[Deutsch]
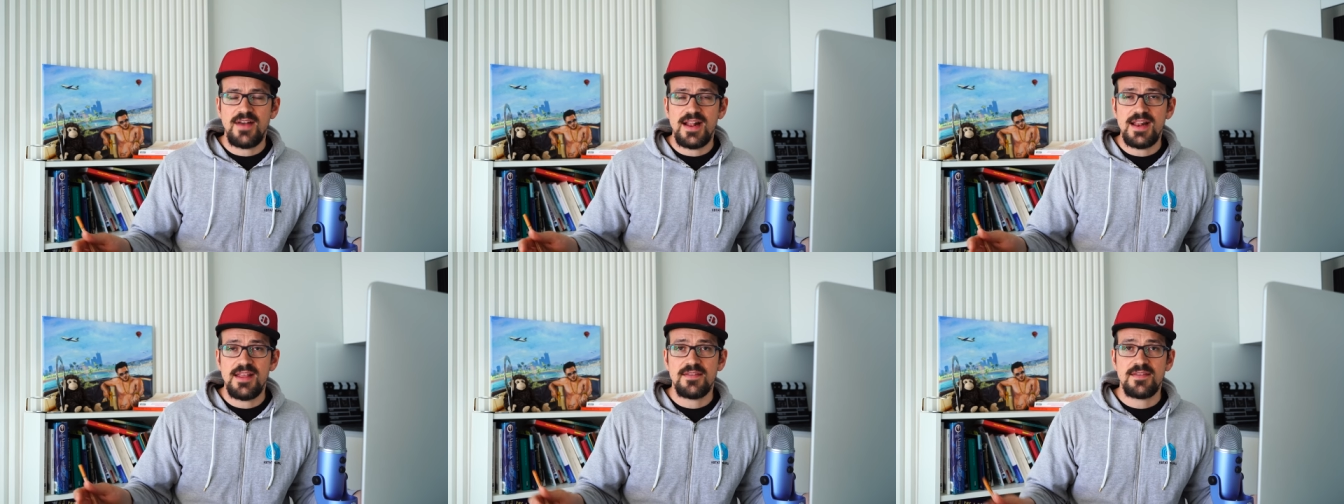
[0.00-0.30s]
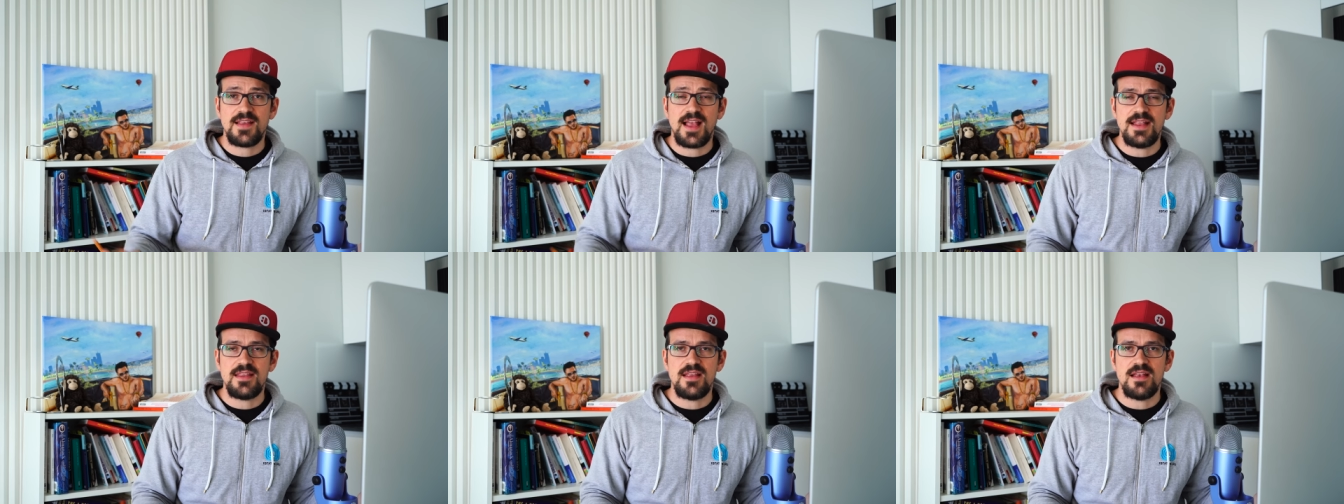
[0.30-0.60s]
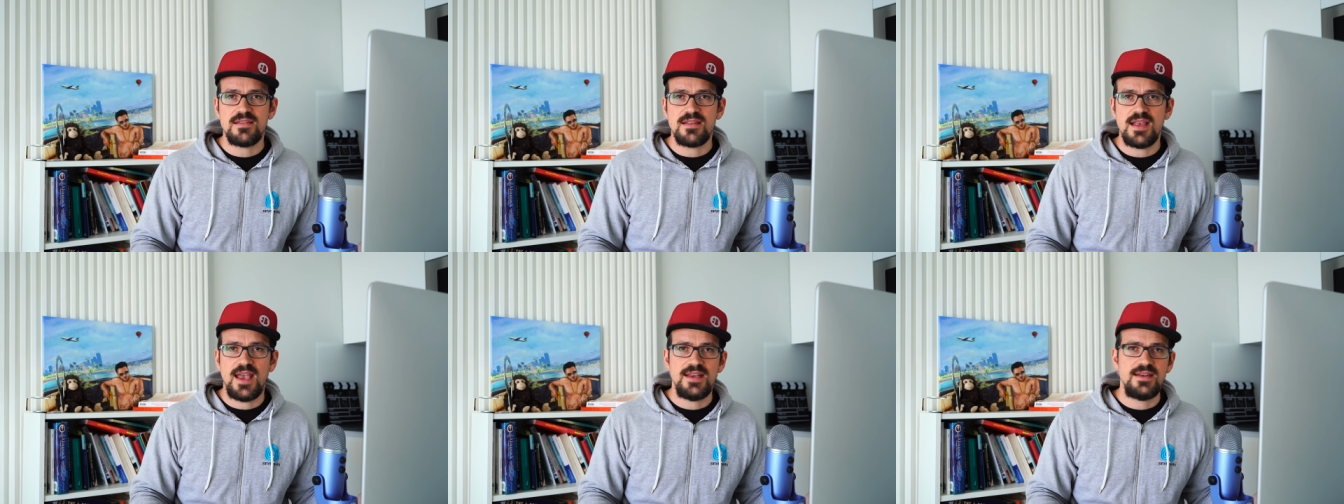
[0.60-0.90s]
weil es kann
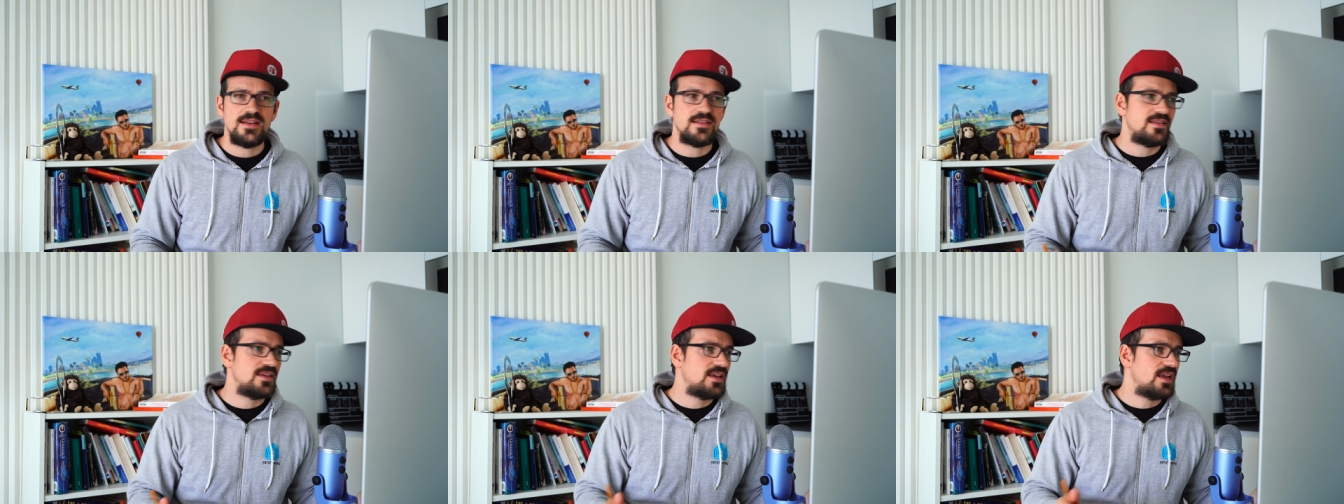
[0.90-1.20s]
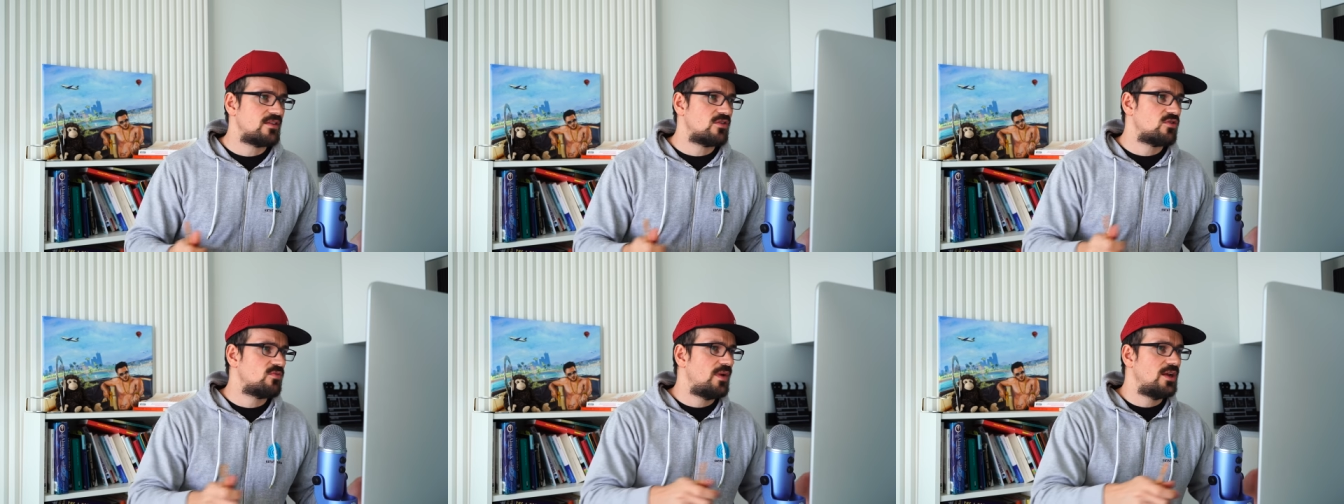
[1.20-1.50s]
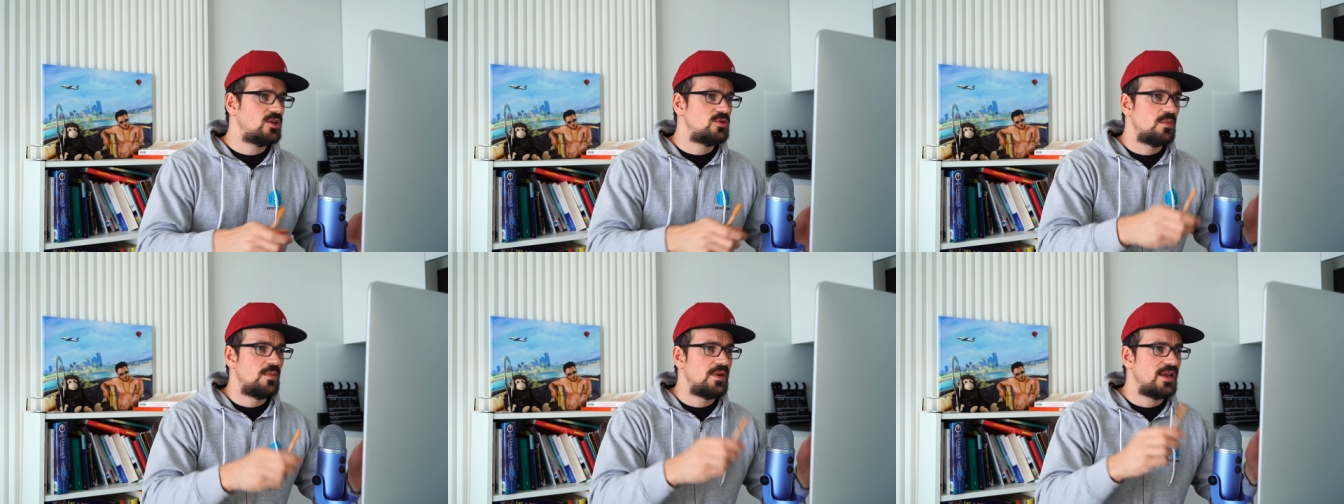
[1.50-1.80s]
ja sein, dass ich jetzt zum
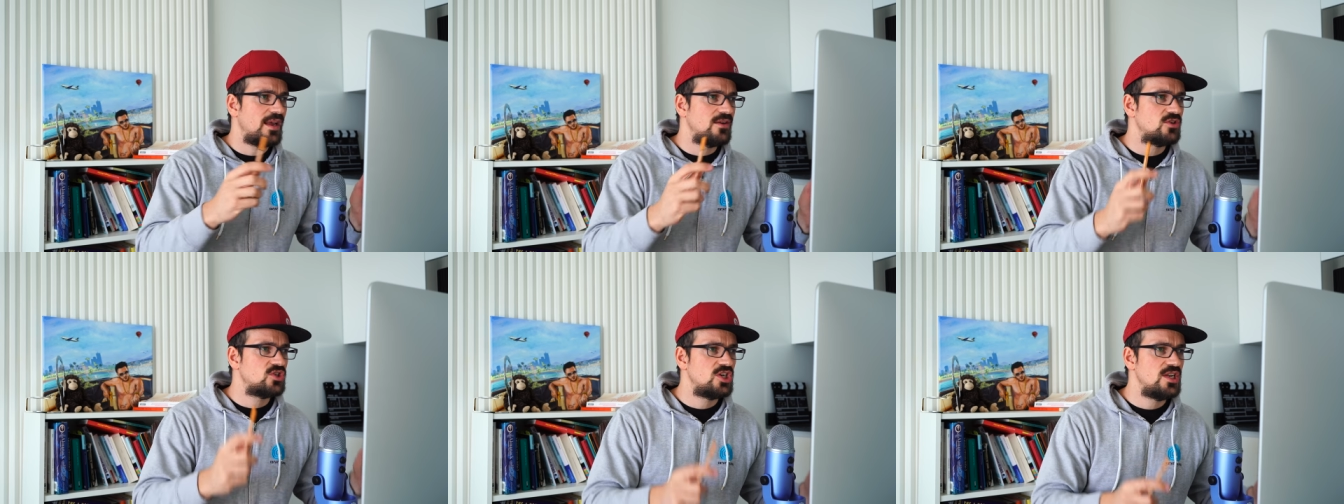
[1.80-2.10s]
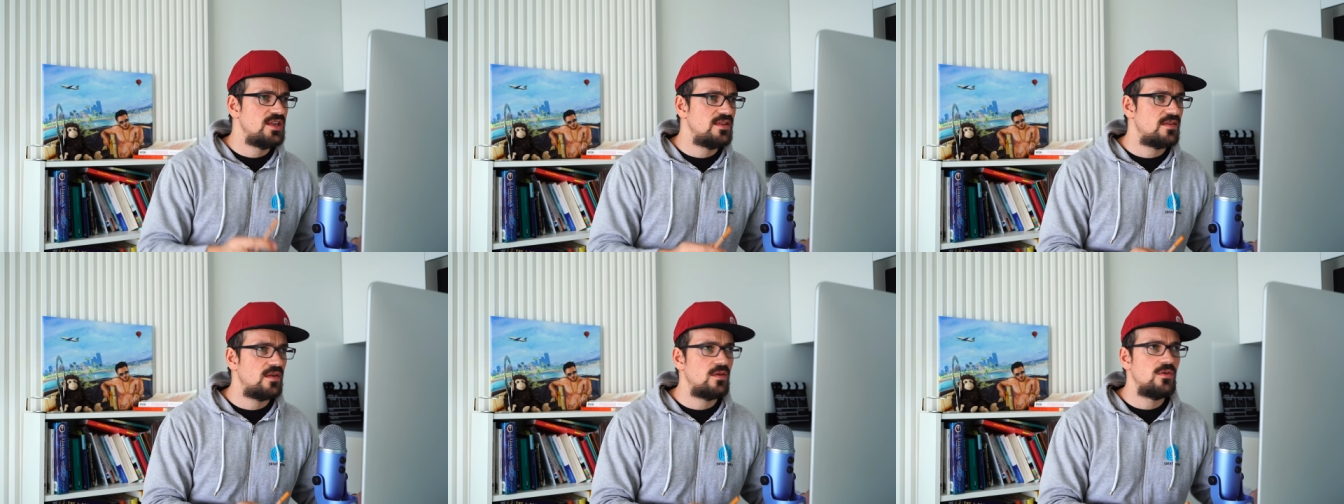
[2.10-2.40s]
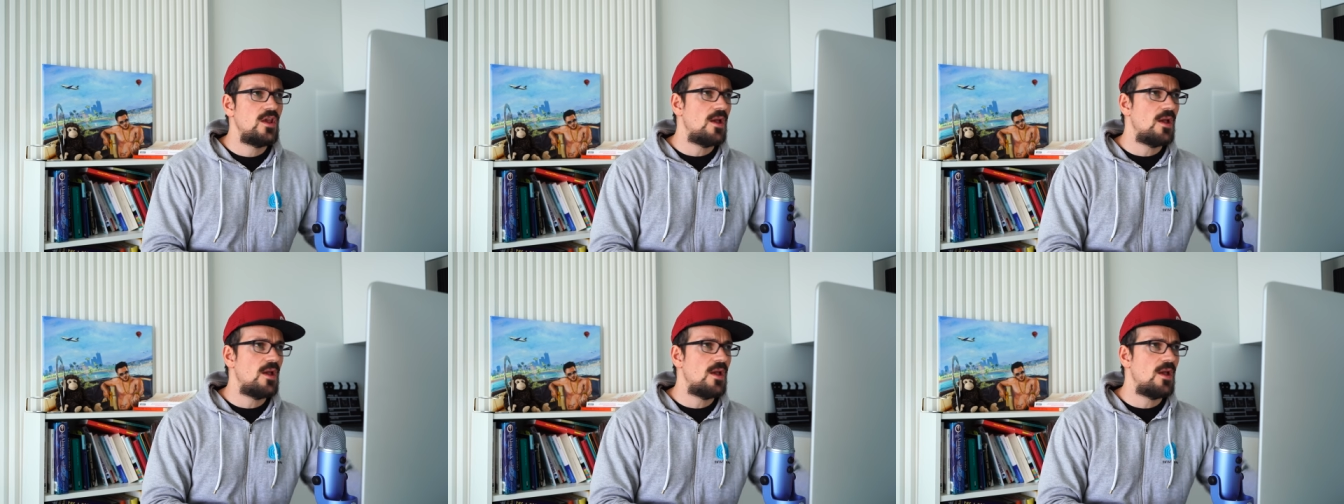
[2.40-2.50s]
Beispiel mich entschließe,